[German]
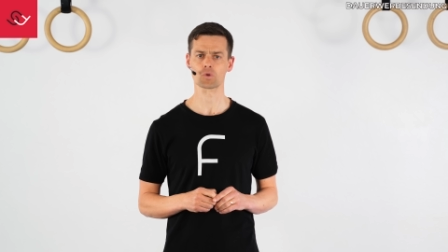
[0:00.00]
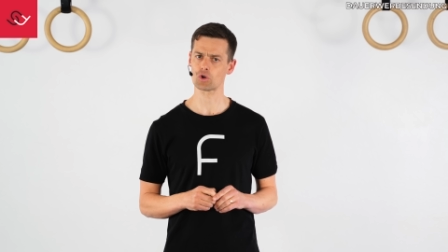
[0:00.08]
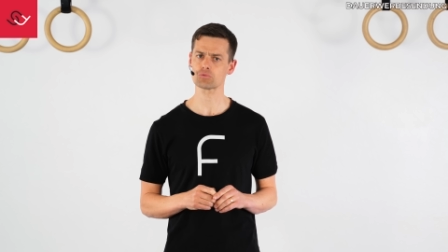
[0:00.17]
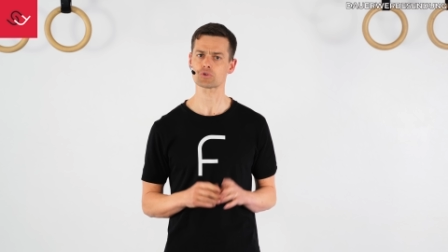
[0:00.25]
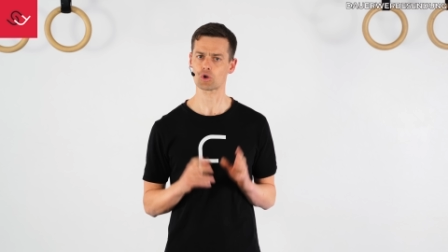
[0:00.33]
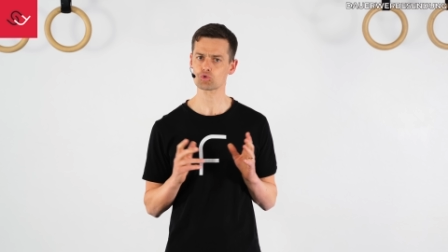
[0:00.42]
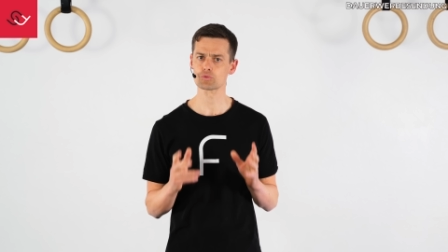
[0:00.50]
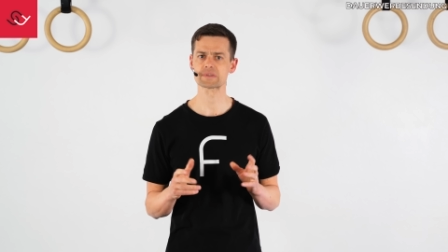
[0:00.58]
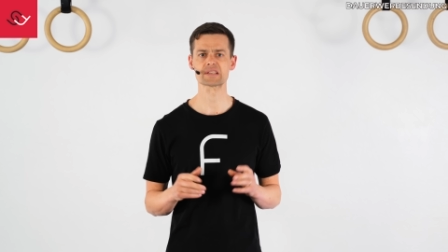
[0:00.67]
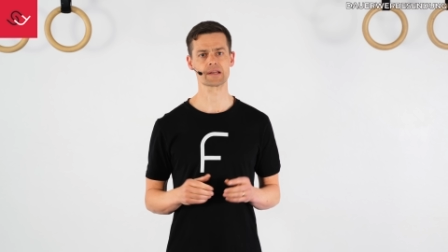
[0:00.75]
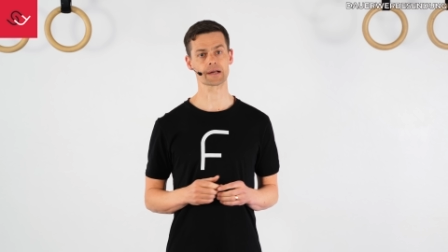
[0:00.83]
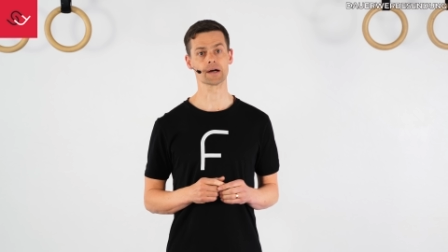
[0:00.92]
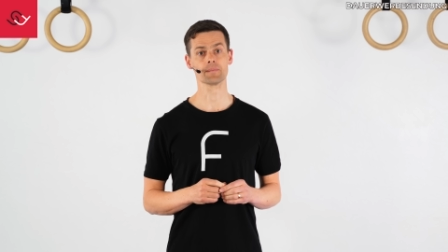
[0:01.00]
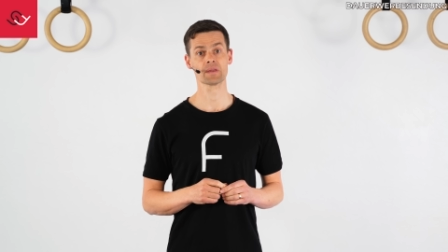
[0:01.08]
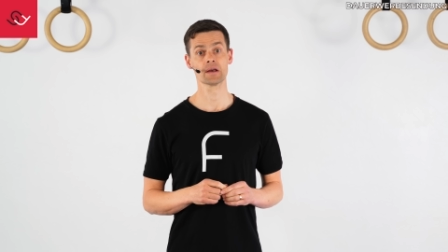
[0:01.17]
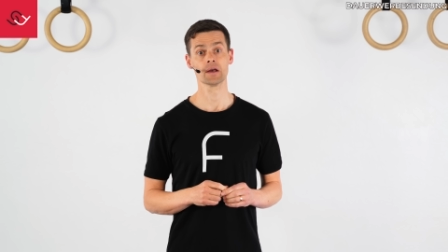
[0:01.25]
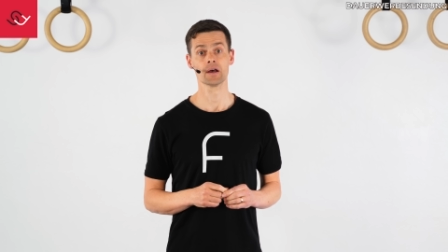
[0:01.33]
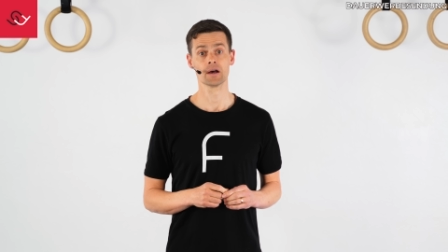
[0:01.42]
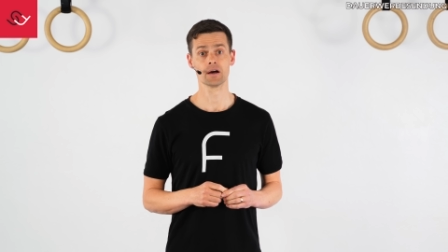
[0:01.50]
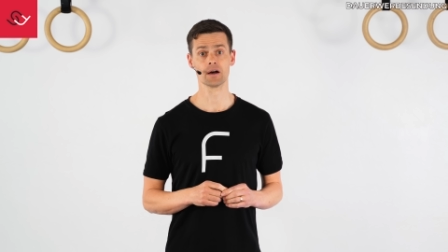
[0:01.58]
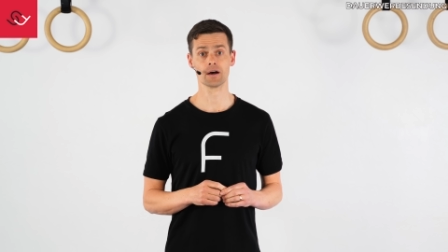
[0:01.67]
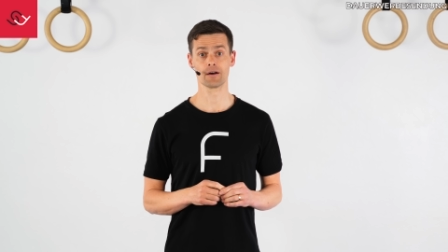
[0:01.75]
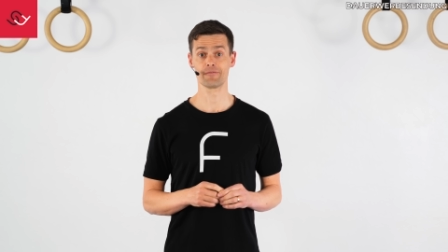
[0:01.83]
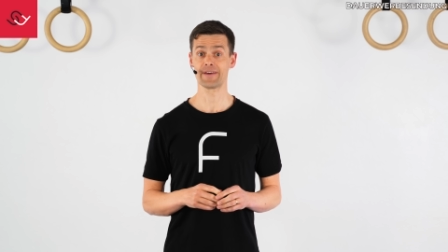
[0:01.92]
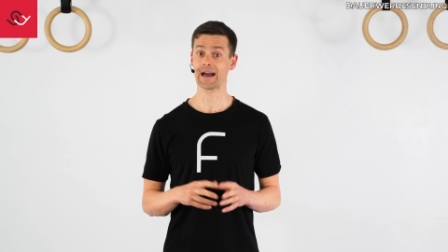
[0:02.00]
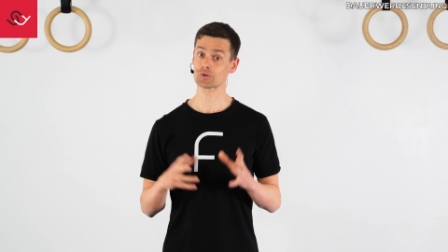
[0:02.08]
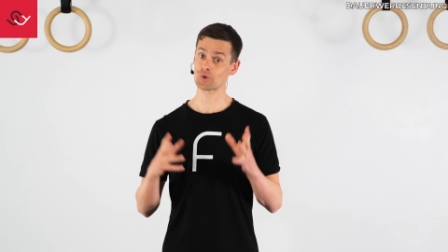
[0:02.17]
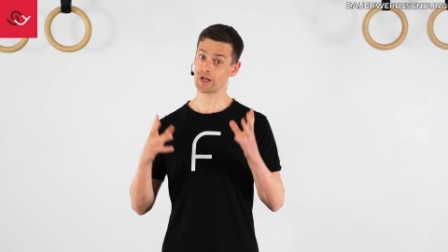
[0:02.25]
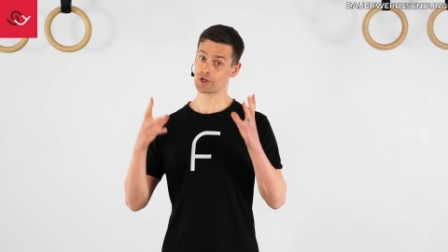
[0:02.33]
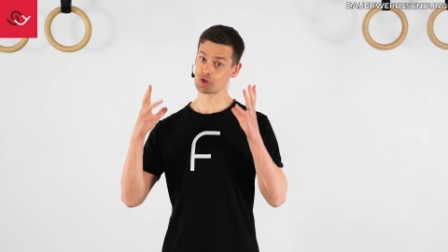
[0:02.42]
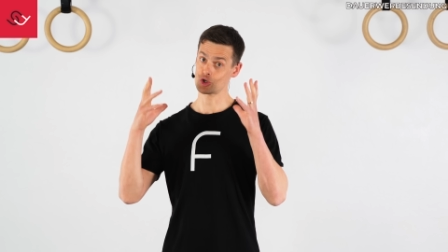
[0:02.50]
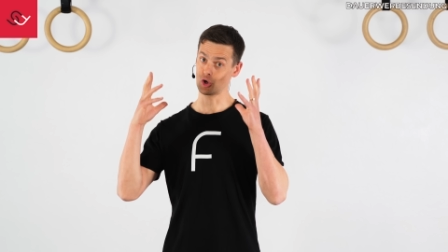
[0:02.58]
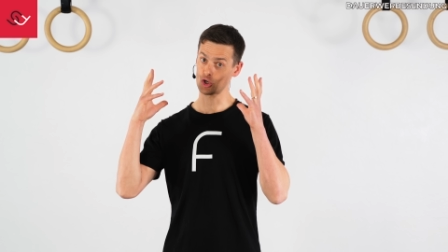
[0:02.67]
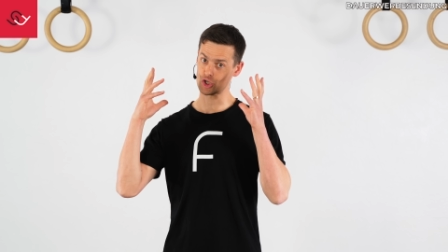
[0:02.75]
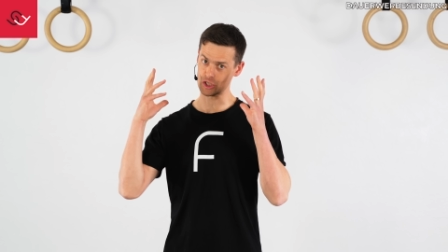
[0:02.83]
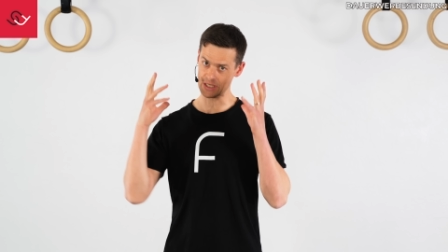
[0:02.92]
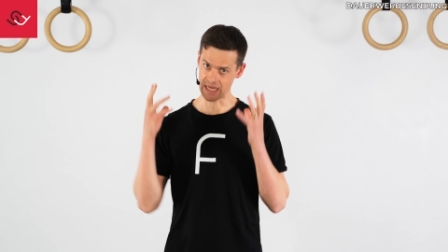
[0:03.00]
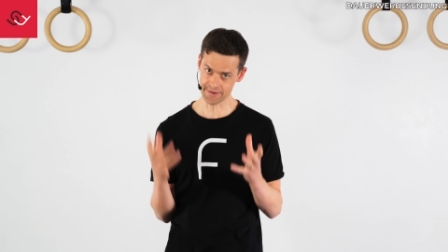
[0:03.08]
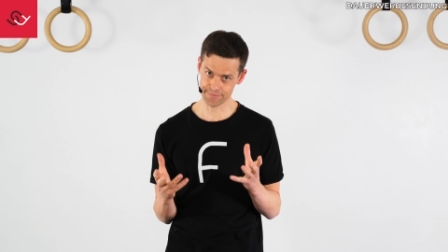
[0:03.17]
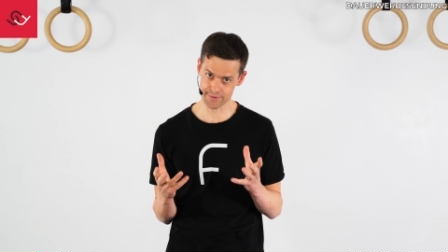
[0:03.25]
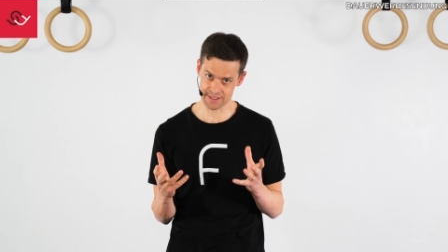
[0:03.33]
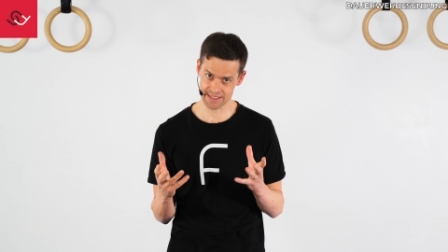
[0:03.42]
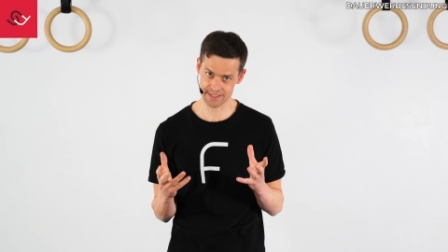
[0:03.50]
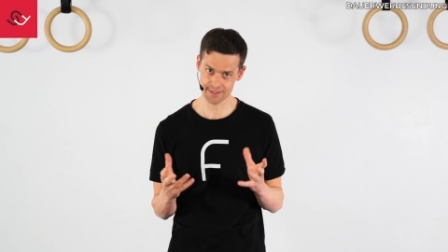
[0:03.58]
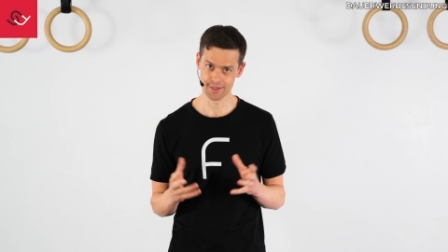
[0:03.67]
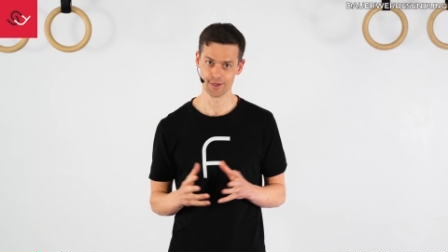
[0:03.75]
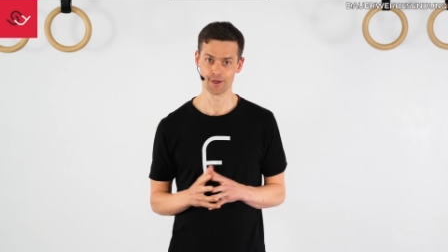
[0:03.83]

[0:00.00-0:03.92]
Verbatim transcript: Ja, dauert nur ein bisschen länger. Äh, wer aktuell stocksteif ist,